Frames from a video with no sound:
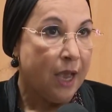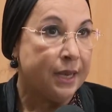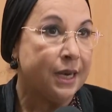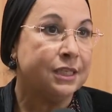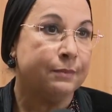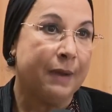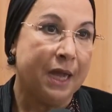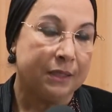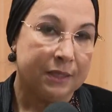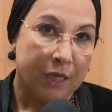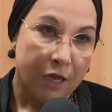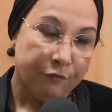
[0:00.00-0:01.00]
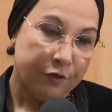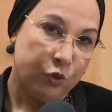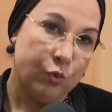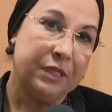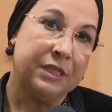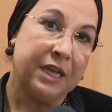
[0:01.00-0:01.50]
أن أصبحت ثقافة
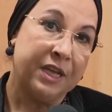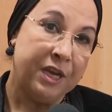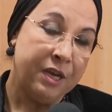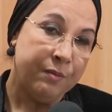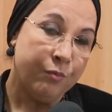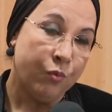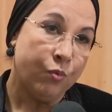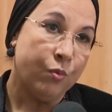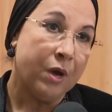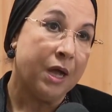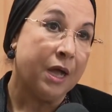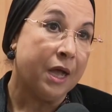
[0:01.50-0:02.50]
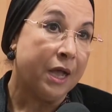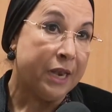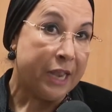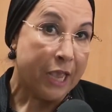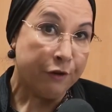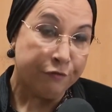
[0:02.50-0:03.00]
التكريم
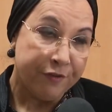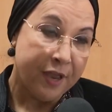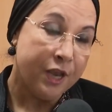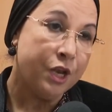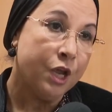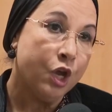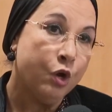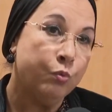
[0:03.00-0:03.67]
والعرفان